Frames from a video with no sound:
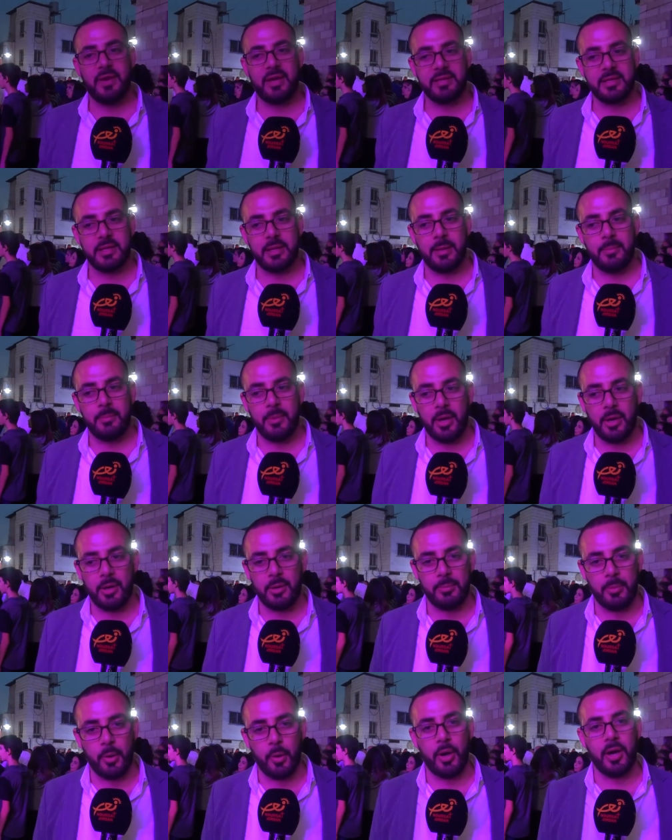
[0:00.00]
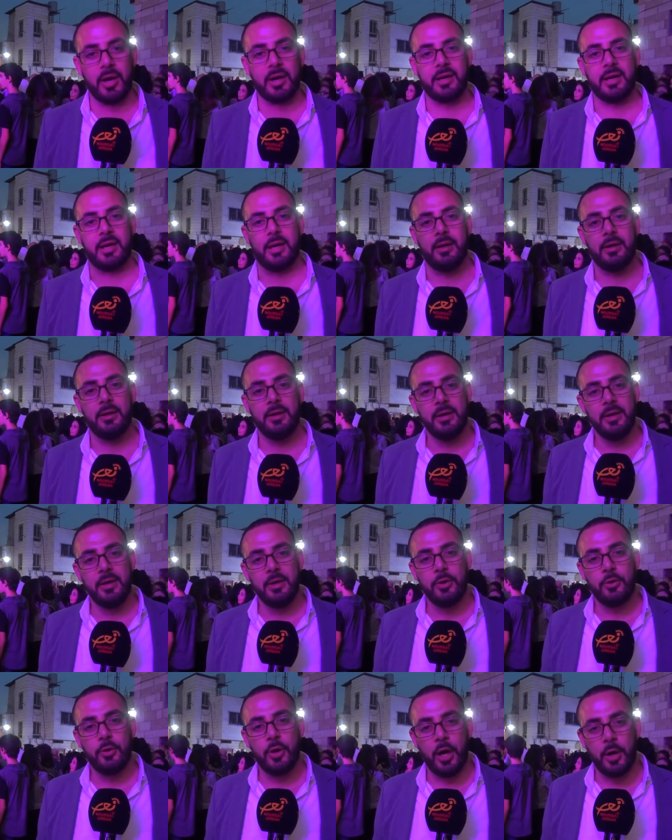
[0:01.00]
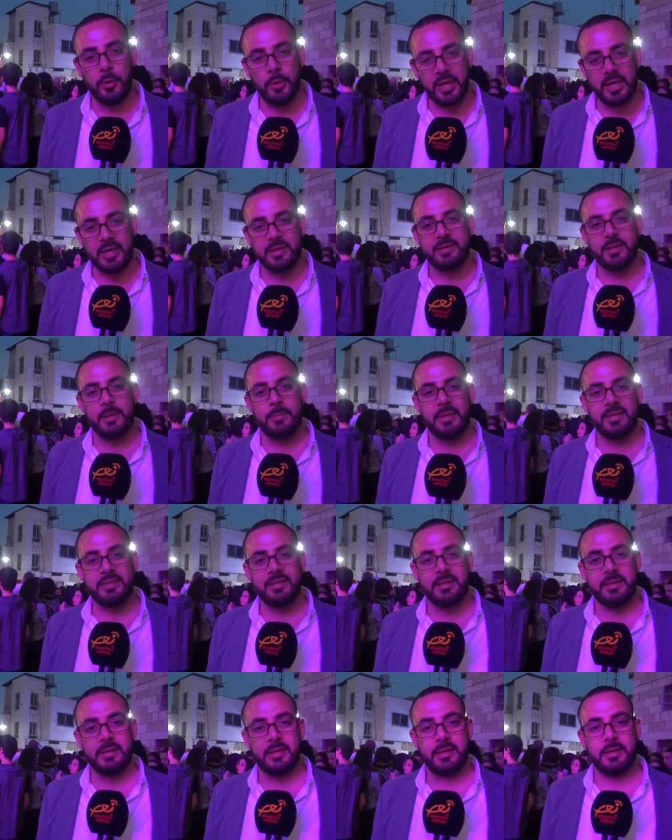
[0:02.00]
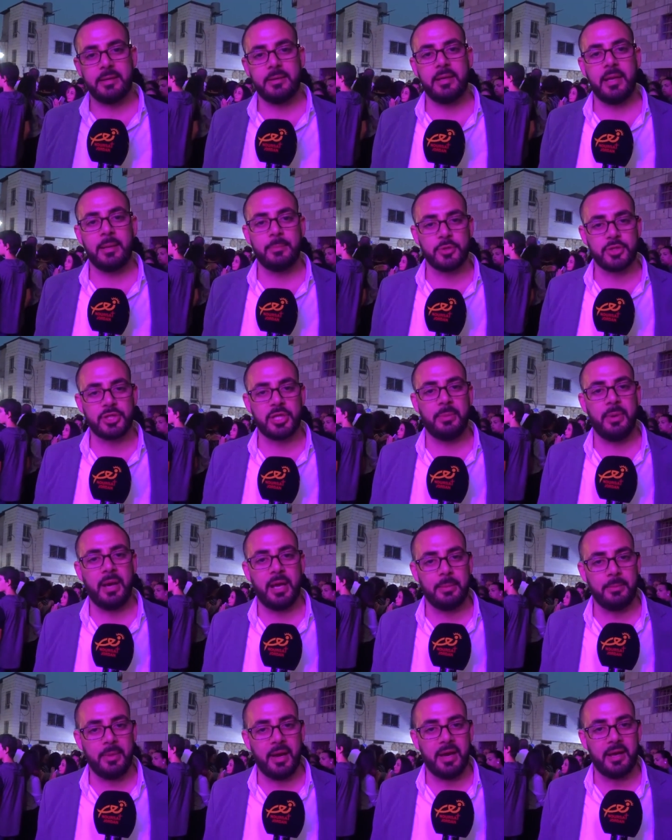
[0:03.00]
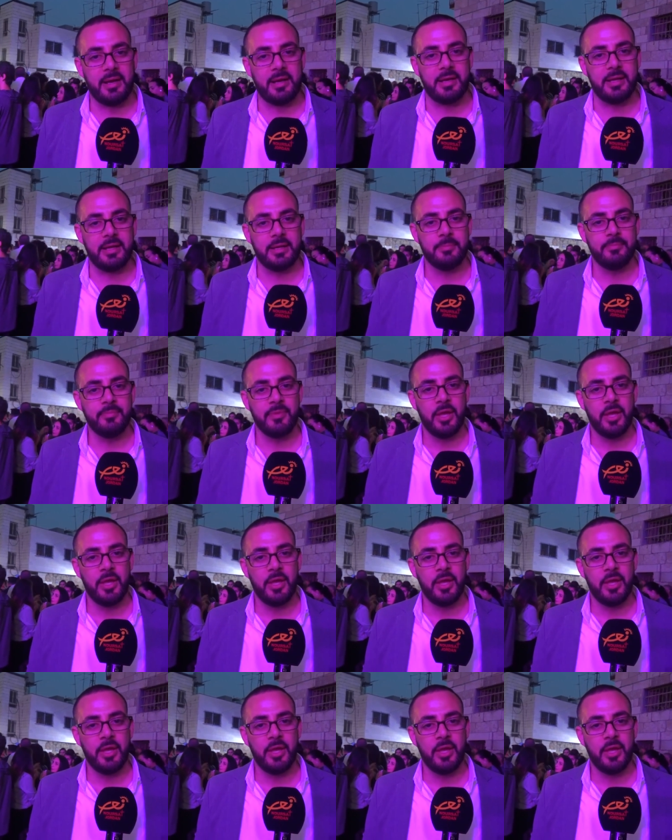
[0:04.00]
هذه المواقع وهوية المدينة للمجتمع المحلي